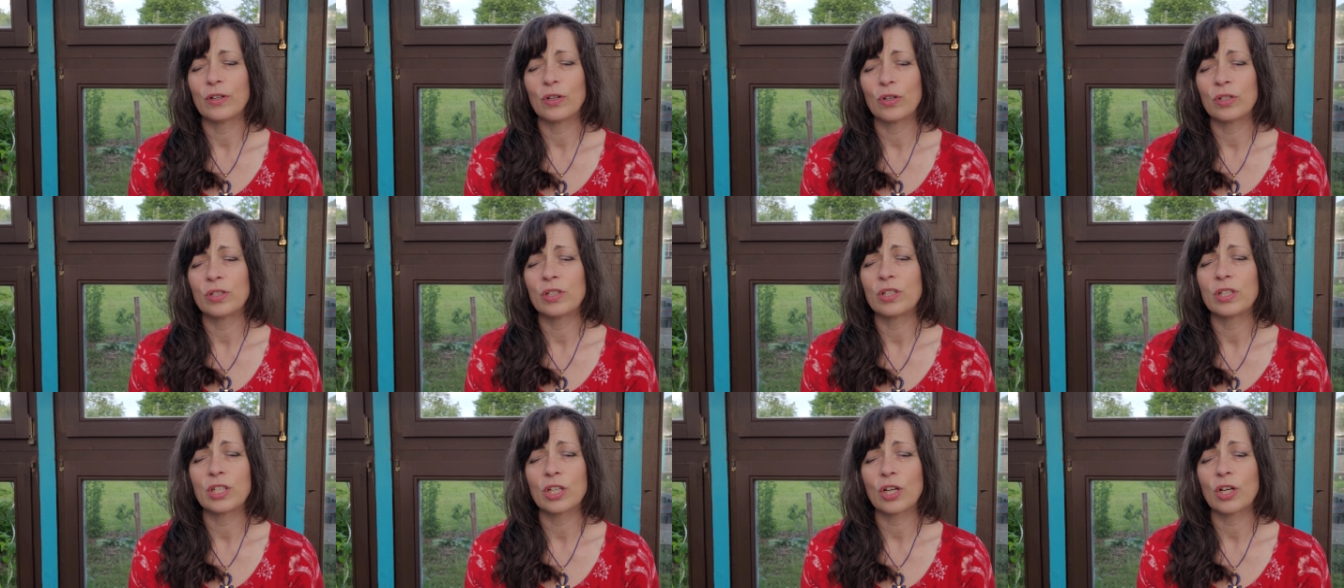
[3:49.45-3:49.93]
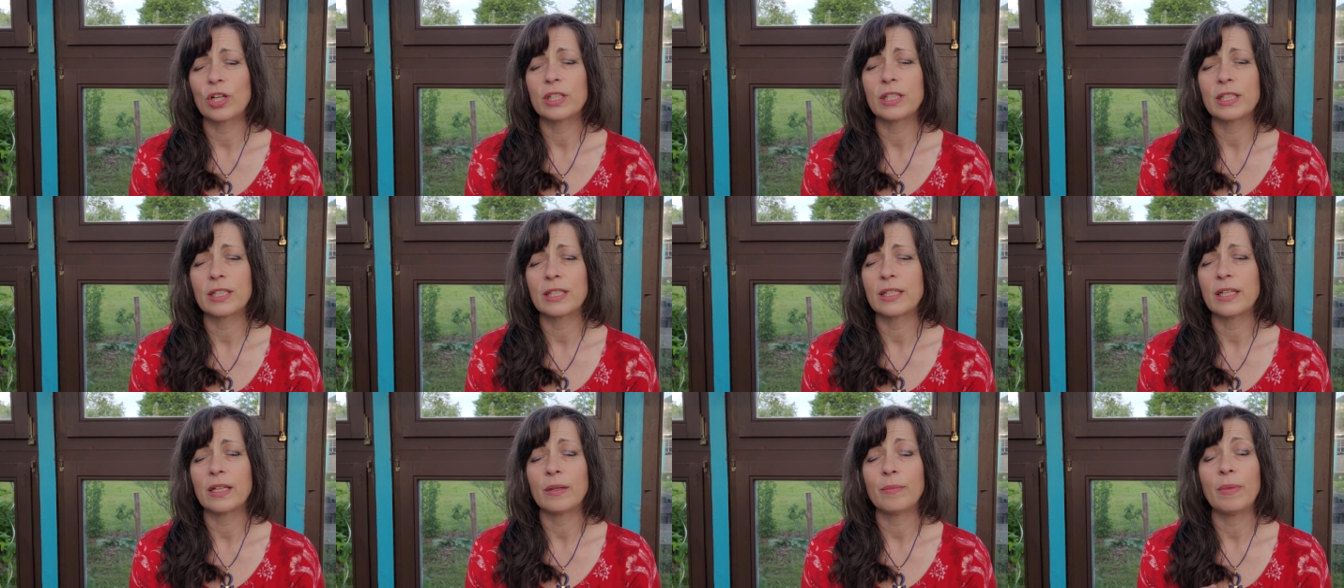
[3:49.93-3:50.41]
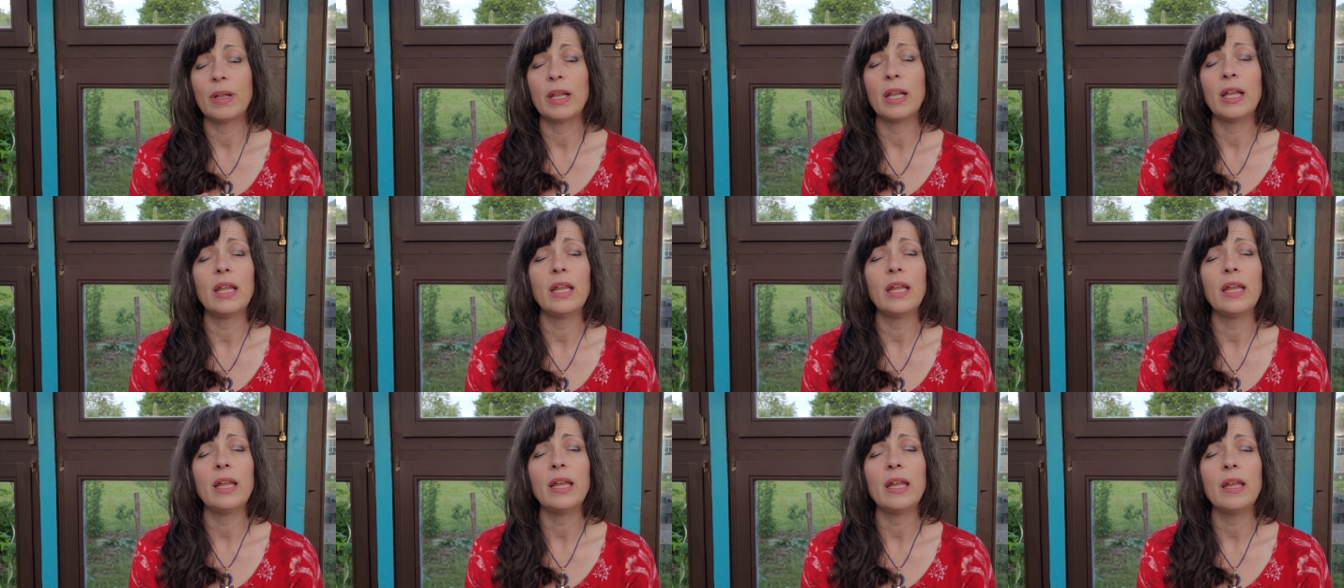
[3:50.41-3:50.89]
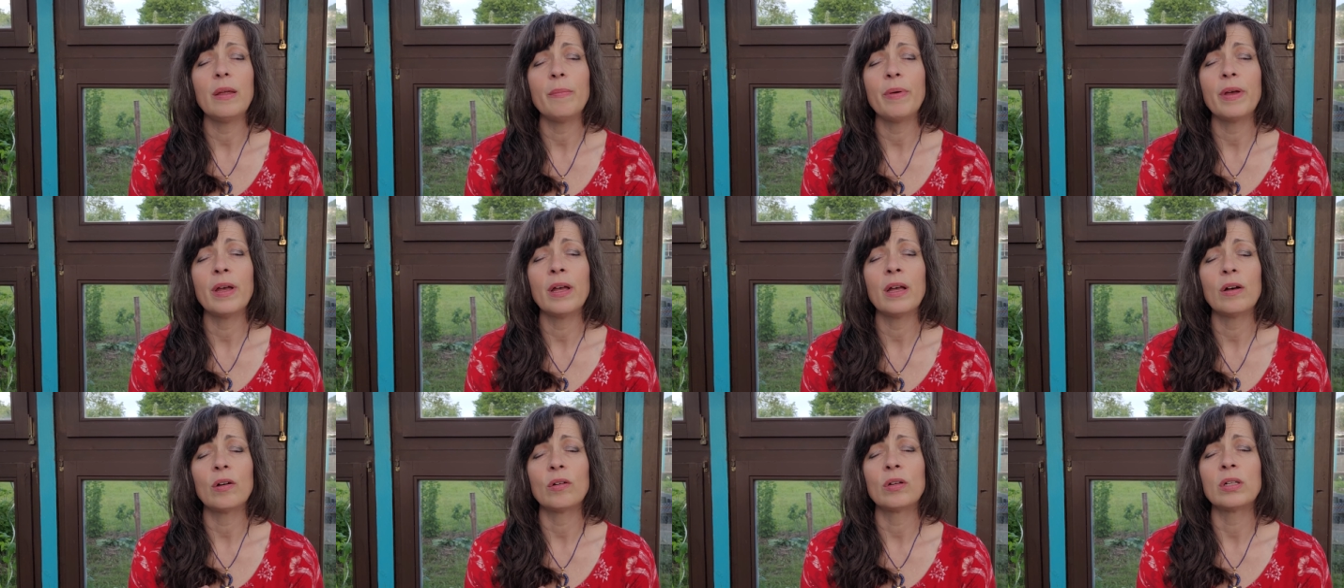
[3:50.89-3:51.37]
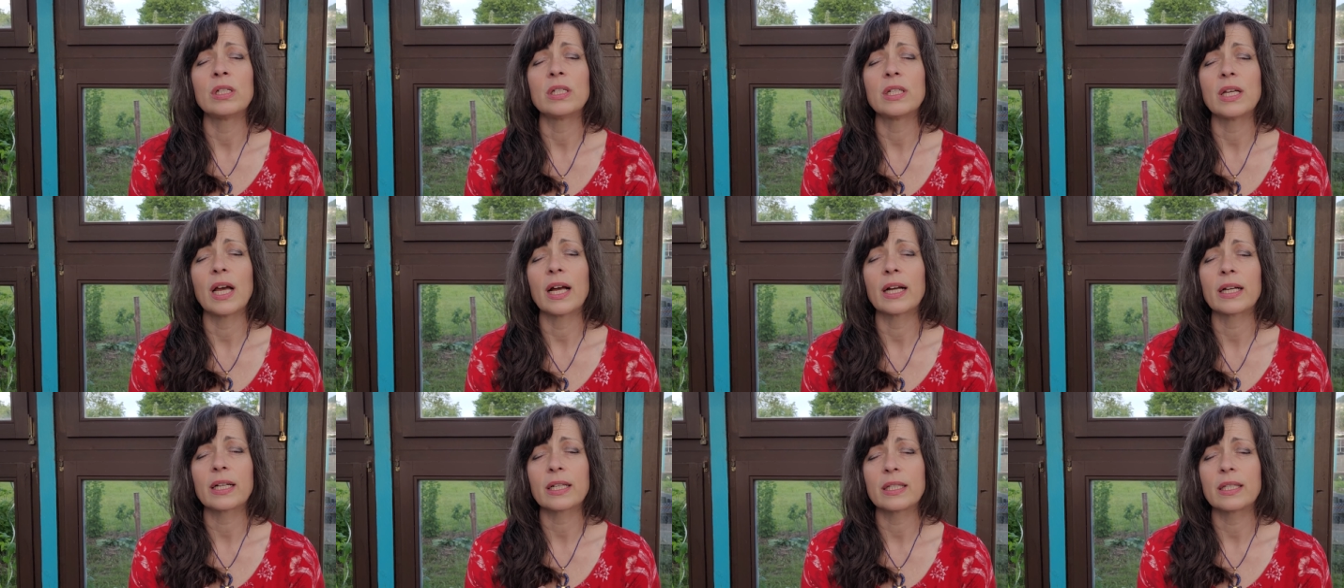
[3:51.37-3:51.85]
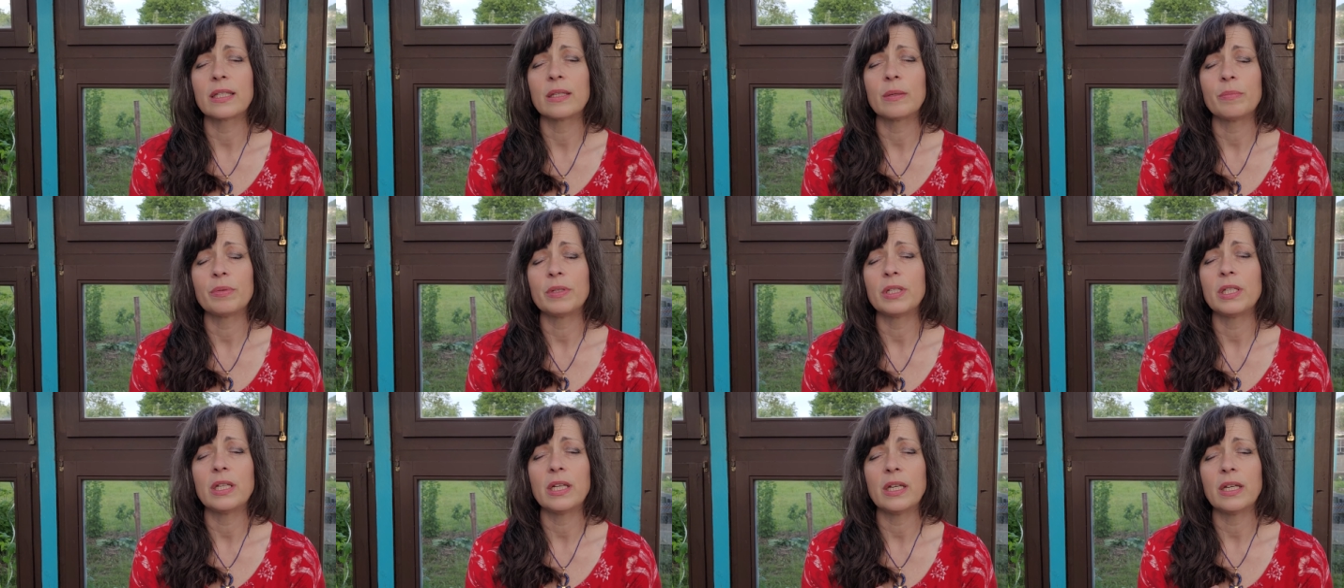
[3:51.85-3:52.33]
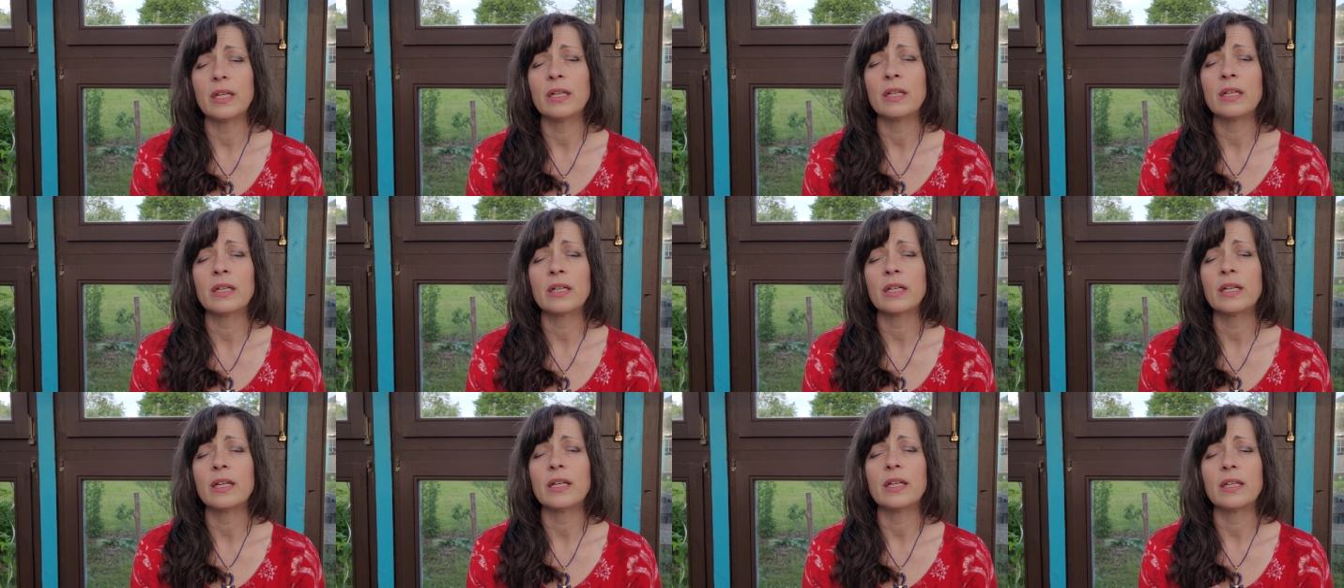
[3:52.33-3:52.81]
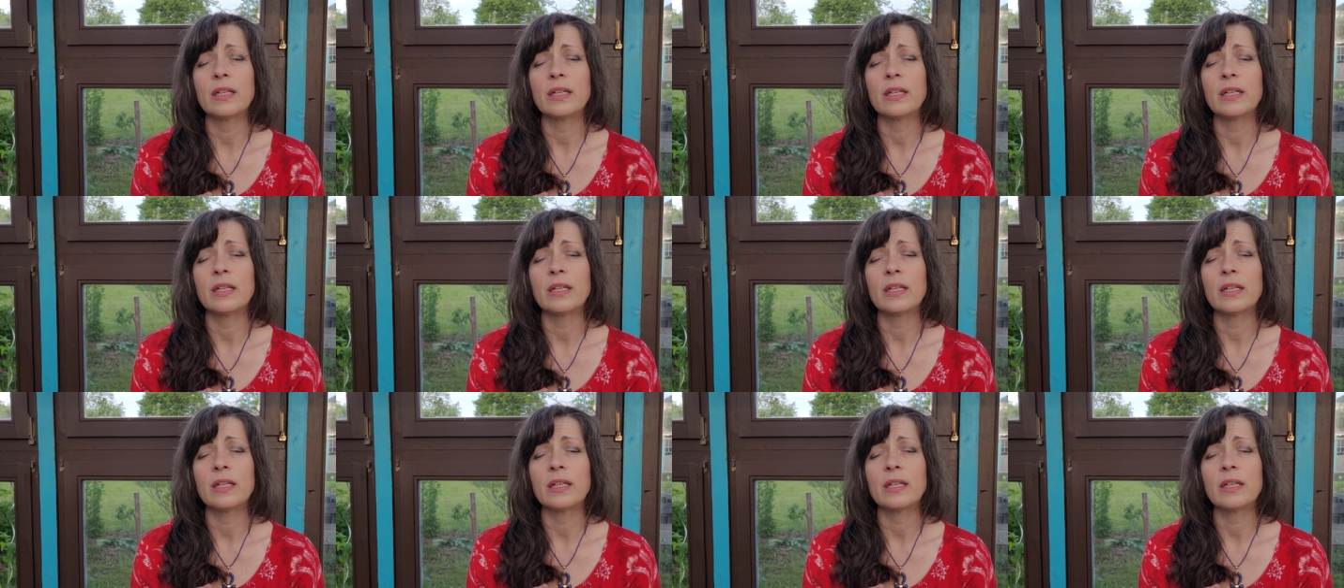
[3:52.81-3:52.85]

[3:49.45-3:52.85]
und trotzdem liebe und akzeptiere